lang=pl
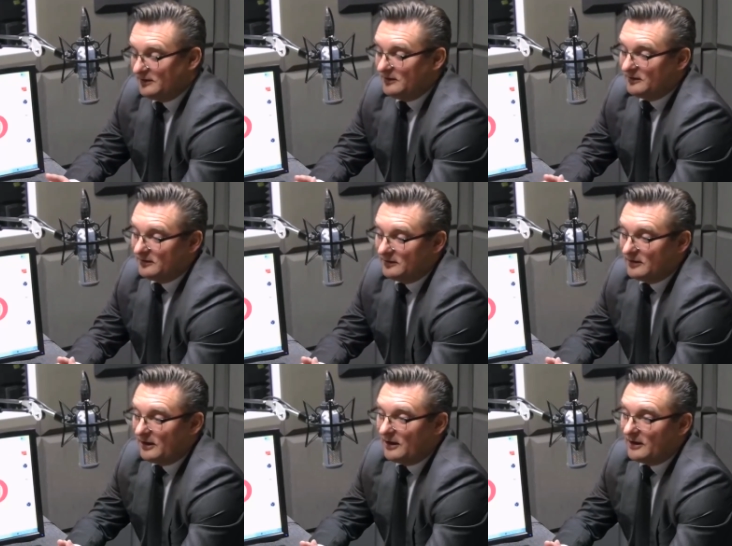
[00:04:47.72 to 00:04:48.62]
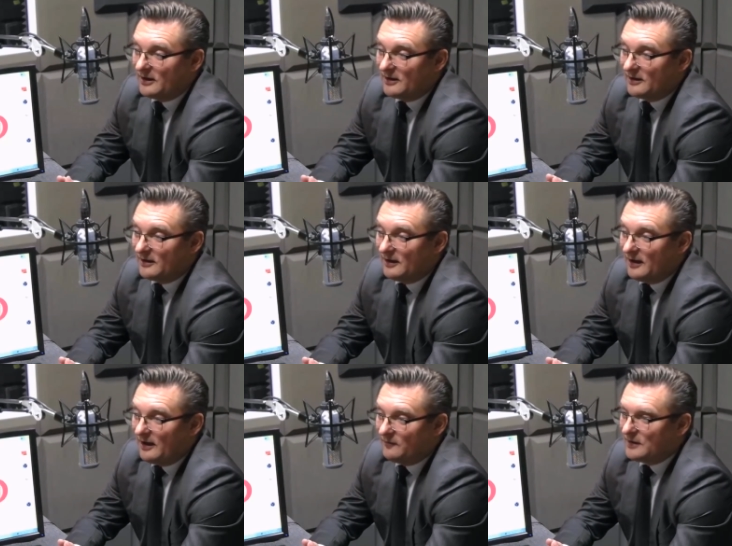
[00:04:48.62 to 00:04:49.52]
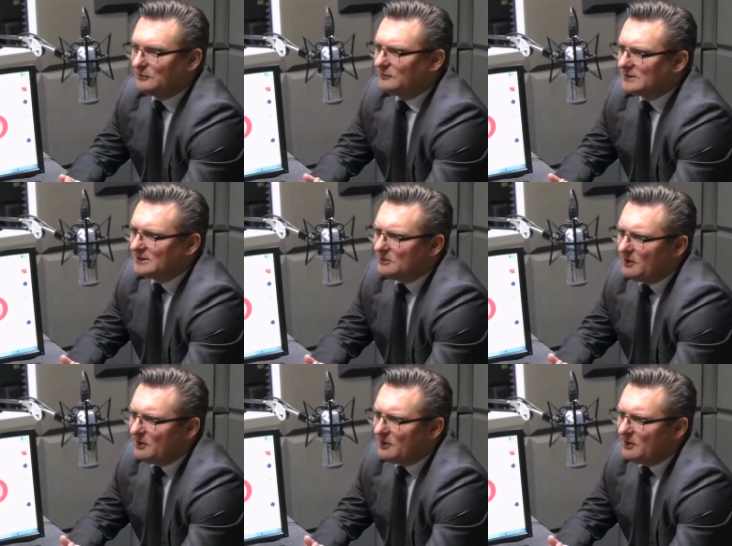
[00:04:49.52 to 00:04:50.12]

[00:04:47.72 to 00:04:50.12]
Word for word: tak, a w Katowicach mamy pad w Katowicach